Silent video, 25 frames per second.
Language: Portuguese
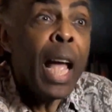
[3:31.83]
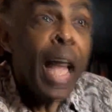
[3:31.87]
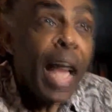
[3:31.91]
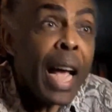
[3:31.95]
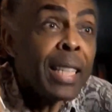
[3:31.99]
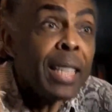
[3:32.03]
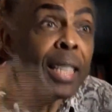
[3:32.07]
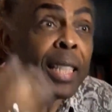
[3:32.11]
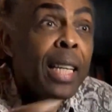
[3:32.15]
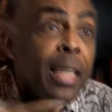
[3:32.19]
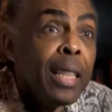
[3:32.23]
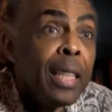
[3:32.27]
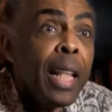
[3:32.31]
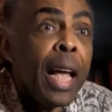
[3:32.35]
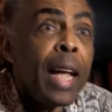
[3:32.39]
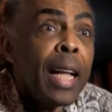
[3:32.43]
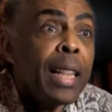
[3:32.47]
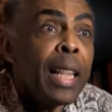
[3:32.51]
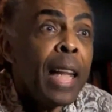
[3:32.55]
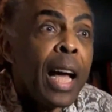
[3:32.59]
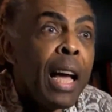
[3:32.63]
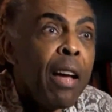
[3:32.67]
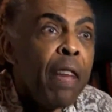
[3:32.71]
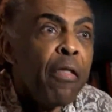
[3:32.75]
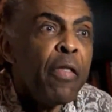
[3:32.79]
Essa
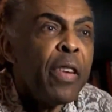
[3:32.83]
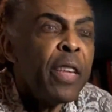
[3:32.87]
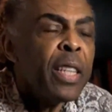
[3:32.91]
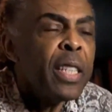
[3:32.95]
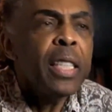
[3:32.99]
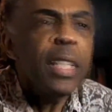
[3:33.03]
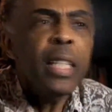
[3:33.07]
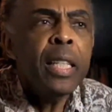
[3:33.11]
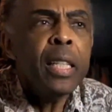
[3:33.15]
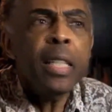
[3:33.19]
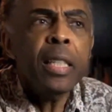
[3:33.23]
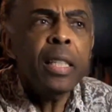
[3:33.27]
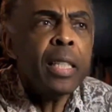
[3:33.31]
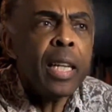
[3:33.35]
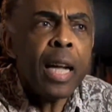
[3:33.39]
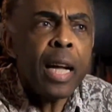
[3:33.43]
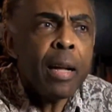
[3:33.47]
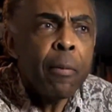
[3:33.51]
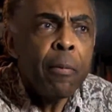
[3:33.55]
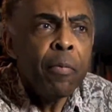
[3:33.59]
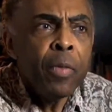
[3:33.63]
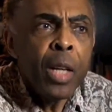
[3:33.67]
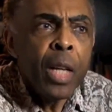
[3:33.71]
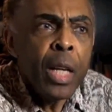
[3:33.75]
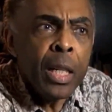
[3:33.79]
ideia da Refazenda
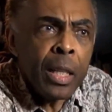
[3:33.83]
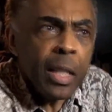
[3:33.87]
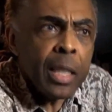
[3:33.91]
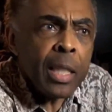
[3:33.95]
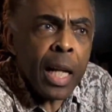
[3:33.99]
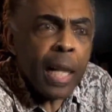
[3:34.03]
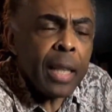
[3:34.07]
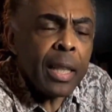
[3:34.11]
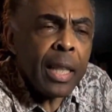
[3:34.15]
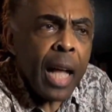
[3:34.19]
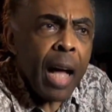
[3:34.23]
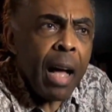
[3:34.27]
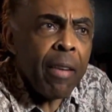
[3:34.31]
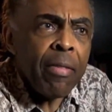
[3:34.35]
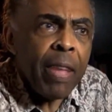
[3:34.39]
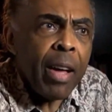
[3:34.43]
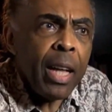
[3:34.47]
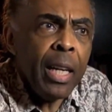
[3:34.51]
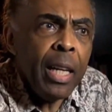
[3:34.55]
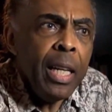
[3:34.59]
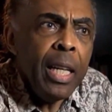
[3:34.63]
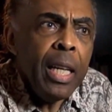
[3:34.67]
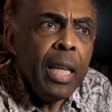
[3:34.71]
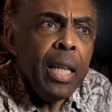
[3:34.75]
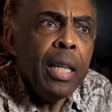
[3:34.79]
já já
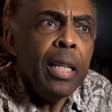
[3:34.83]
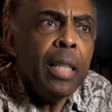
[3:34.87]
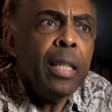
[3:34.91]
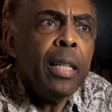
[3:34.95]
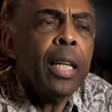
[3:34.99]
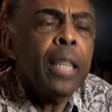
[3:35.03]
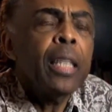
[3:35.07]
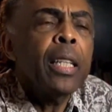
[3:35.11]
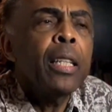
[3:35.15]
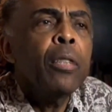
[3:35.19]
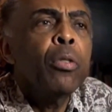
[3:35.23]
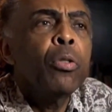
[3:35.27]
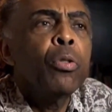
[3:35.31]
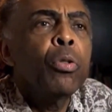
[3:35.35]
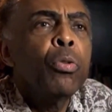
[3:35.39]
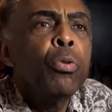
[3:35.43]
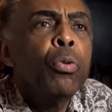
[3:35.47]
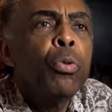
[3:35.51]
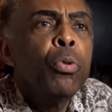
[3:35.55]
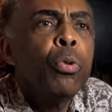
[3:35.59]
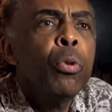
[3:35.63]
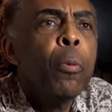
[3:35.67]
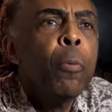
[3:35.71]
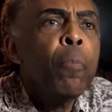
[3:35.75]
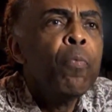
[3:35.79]
estava ali naquilo
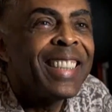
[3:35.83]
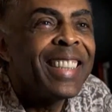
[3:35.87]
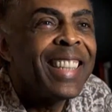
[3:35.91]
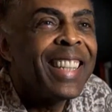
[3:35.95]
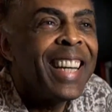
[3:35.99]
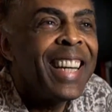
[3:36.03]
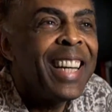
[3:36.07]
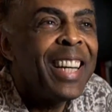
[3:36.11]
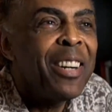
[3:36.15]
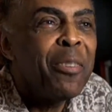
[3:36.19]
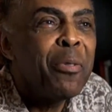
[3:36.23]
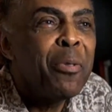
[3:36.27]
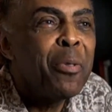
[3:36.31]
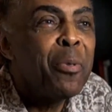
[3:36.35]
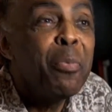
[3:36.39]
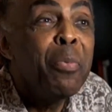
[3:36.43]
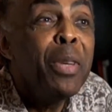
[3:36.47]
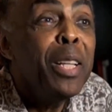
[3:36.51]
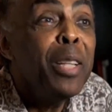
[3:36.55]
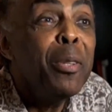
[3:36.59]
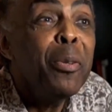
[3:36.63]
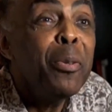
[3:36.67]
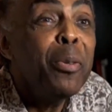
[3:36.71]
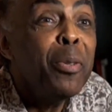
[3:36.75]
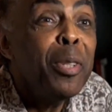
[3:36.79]
tudo. Eram os
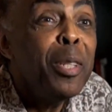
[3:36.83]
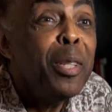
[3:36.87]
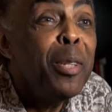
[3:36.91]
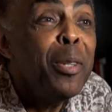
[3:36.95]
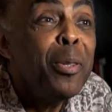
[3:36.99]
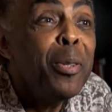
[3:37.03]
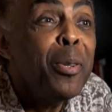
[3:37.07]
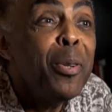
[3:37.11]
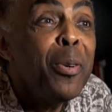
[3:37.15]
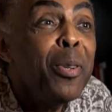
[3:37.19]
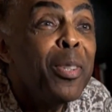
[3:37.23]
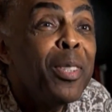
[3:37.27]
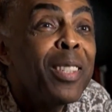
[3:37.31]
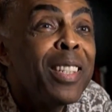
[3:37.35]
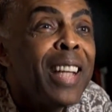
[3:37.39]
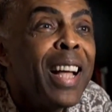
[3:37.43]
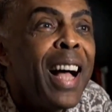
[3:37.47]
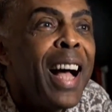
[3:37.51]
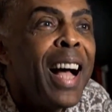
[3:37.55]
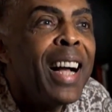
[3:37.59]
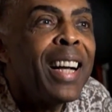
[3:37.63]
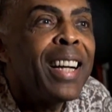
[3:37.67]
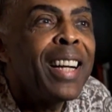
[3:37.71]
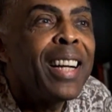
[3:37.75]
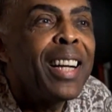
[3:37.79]
Beatles e Luiz
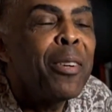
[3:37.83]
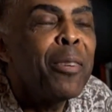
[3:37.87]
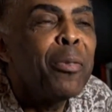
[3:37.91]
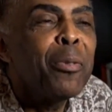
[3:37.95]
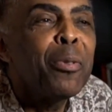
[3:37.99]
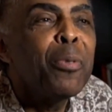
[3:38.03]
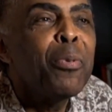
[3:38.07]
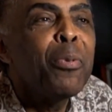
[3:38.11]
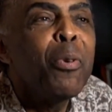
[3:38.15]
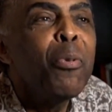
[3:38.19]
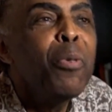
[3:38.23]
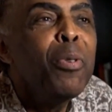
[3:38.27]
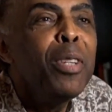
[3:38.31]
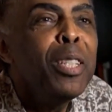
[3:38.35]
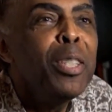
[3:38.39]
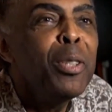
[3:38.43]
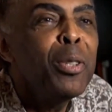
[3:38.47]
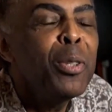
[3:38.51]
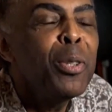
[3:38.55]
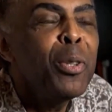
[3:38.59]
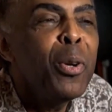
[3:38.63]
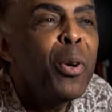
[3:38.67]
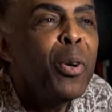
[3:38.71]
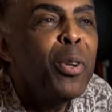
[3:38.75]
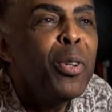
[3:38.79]
Gonzaga, eram os Rolling
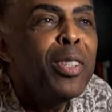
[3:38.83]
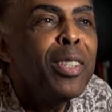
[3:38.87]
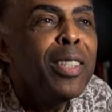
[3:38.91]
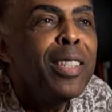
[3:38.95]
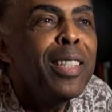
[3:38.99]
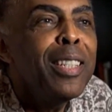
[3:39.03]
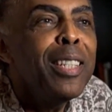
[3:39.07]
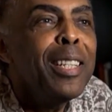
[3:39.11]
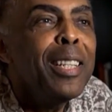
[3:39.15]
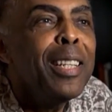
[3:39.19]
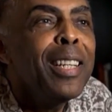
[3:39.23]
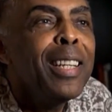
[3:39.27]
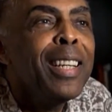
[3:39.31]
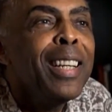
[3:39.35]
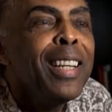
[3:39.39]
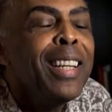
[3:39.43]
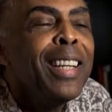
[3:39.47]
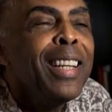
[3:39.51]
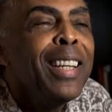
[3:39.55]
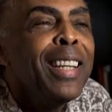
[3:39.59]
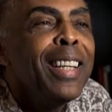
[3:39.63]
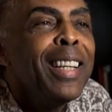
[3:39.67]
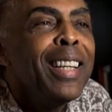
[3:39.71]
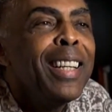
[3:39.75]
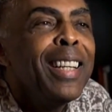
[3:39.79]
Stones e,
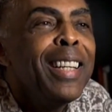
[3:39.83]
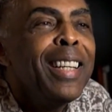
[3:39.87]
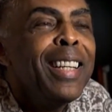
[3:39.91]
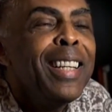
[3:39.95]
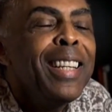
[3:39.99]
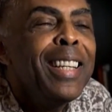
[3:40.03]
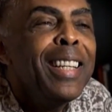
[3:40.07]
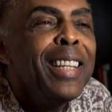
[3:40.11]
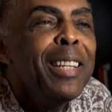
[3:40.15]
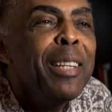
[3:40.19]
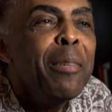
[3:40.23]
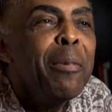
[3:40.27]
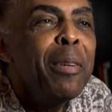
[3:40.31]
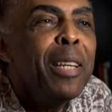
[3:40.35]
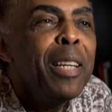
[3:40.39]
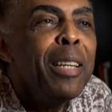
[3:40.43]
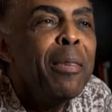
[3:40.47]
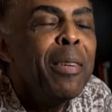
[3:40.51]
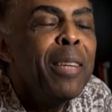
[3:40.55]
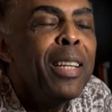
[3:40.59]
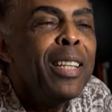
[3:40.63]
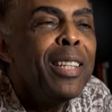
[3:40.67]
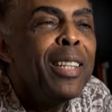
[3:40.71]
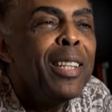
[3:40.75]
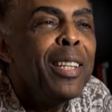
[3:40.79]
e,
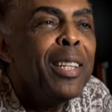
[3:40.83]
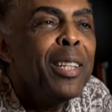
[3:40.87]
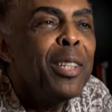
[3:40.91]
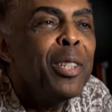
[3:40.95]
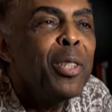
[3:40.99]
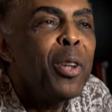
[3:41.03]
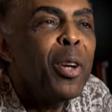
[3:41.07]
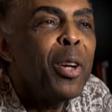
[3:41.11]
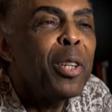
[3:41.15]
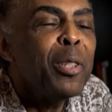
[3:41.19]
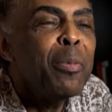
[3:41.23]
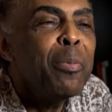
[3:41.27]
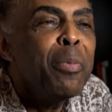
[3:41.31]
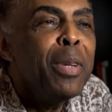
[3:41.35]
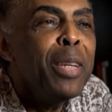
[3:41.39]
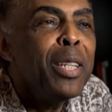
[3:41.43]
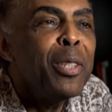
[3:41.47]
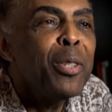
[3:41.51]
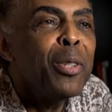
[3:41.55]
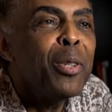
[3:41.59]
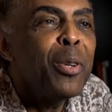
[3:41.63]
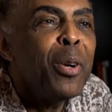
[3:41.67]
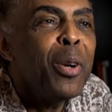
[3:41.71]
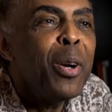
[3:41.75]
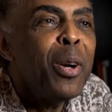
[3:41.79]
e, e Jorge
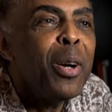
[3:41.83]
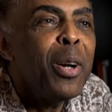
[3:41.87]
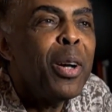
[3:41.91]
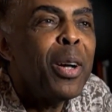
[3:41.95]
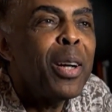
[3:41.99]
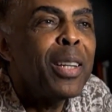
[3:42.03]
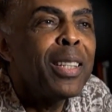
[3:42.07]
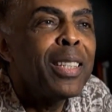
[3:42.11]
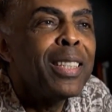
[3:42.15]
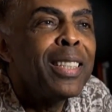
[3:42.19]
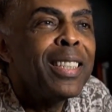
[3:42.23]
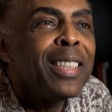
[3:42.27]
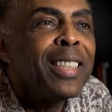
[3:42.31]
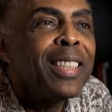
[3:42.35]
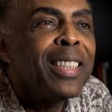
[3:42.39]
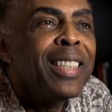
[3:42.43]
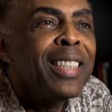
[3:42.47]
Benjó.